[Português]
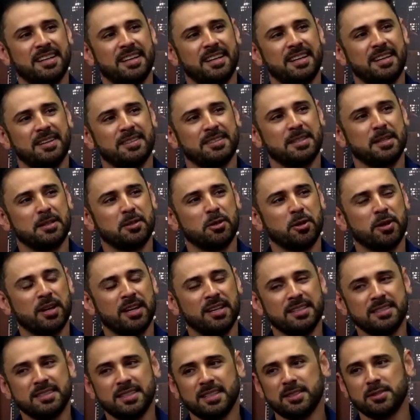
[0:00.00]
né, você
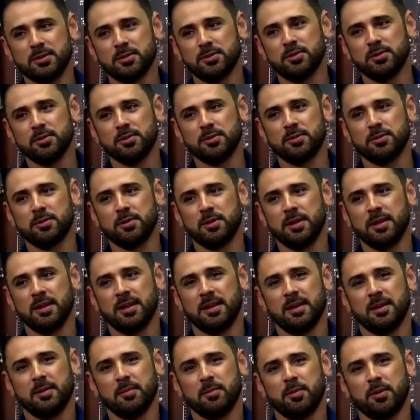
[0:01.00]
tocar nesse assunto,
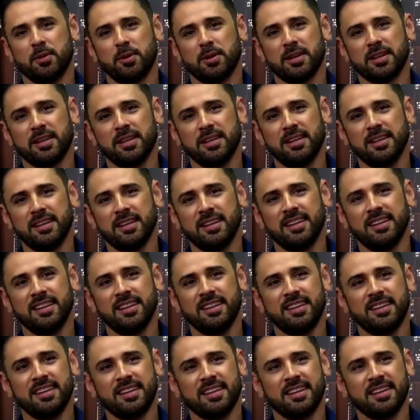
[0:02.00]

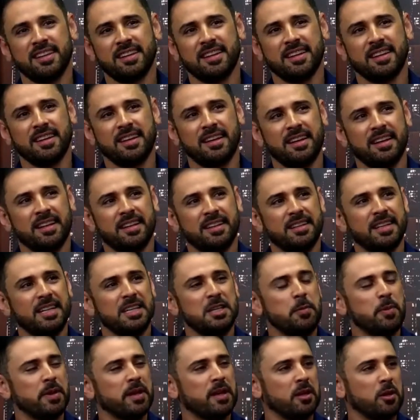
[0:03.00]
porque
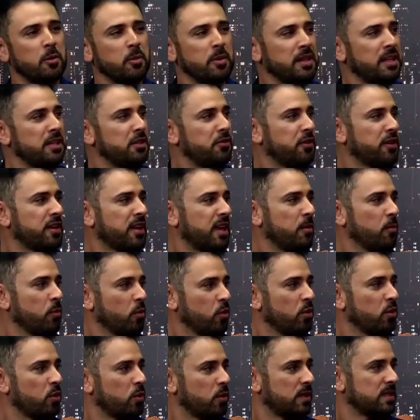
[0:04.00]
desde pequeno eu me identifiquei
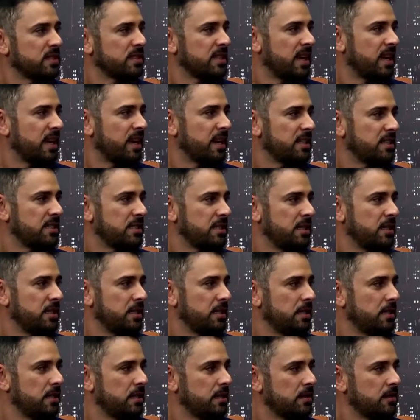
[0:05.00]
muito com essa área
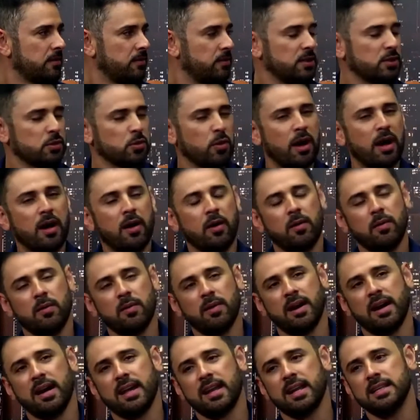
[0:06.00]
de
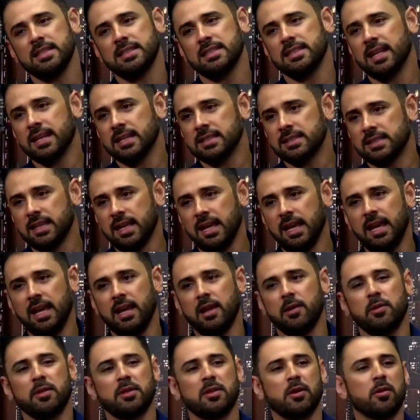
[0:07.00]
visual, certo. área de
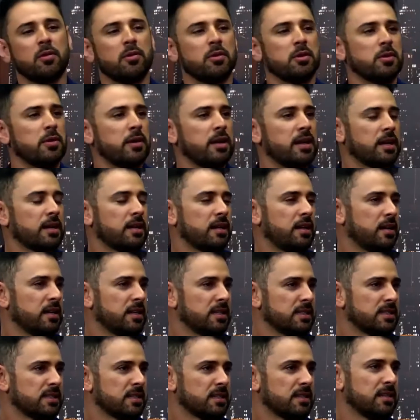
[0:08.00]
desenho. Então, quando eu era
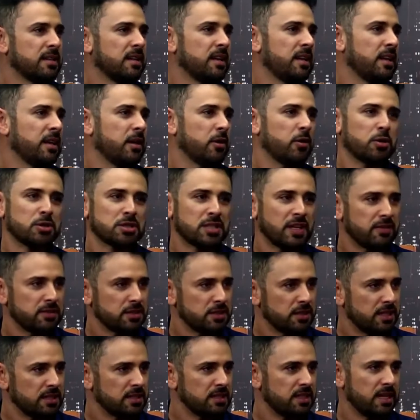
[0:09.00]
criança, eu gostava
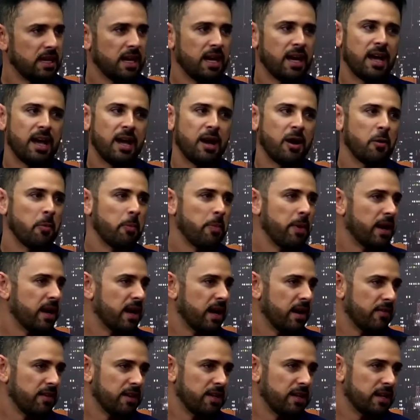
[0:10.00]
de desenhar, eu
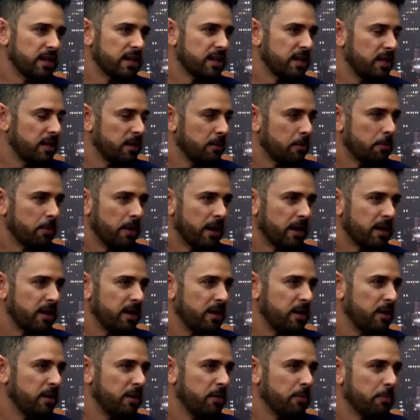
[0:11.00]
pegava ali aquele,
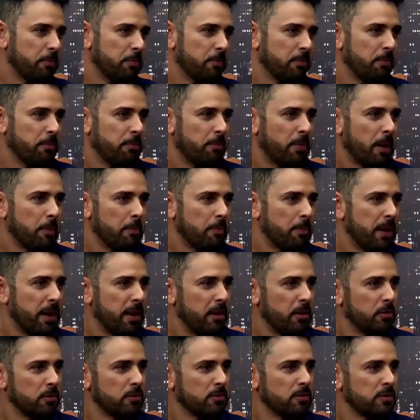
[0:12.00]
aquele
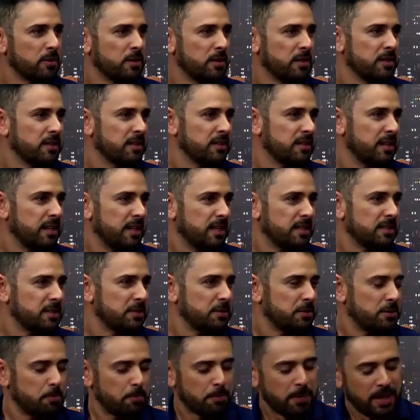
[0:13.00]
papel né,
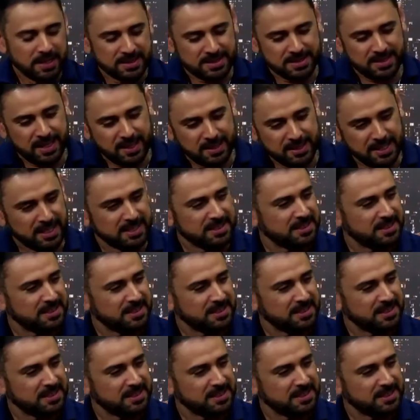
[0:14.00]
de, de, passar